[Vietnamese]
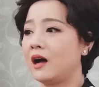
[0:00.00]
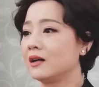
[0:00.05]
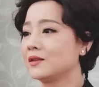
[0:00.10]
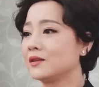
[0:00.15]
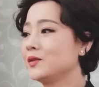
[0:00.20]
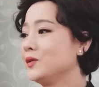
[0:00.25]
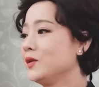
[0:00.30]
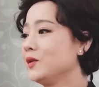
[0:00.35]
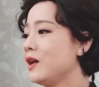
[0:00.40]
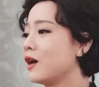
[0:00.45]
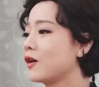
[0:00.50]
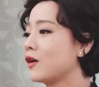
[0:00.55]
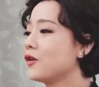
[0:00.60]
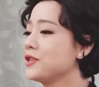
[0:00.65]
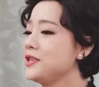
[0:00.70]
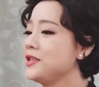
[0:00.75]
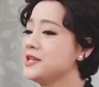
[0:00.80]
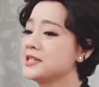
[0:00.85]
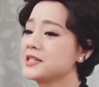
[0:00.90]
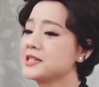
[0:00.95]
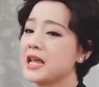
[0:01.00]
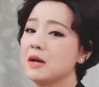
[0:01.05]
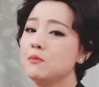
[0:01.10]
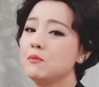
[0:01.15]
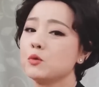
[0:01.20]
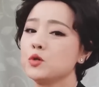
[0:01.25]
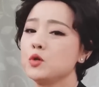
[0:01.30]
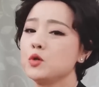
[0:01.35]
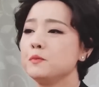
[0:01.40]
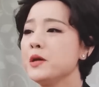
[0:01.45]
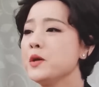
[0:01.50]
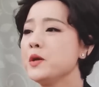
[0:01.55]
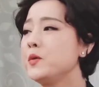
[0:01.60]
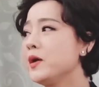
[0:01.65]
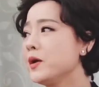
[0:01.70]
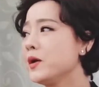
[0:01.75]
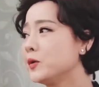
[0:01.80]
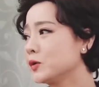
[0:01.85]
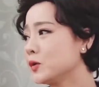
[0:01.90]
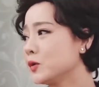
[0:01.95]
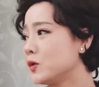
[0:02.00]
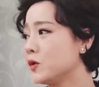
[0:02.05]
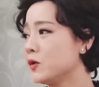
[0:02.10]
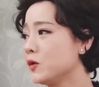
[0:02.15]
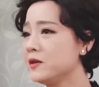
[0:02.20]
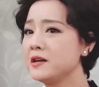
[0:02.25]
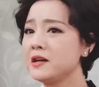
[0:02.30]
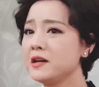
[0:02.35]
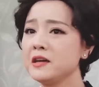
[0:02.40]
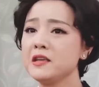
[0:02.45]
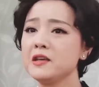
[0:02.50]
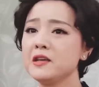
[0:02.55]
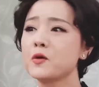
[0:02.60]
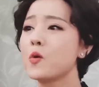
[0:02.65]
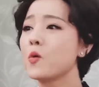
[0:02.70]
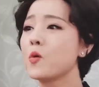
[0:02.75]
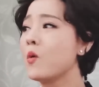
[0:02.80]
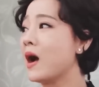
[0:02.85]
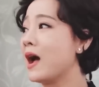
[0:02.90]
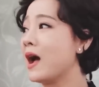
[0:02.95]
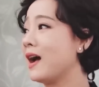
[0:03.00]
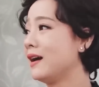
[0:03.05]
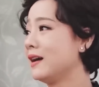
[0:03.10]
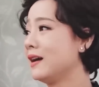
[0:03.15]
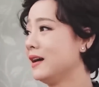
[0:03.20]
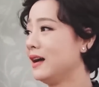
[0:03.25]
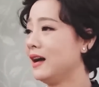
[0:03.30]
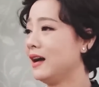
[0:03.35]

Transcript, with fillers: à, Tôi à, có chia sẻ một chút bí quyết của tôi với với cô qua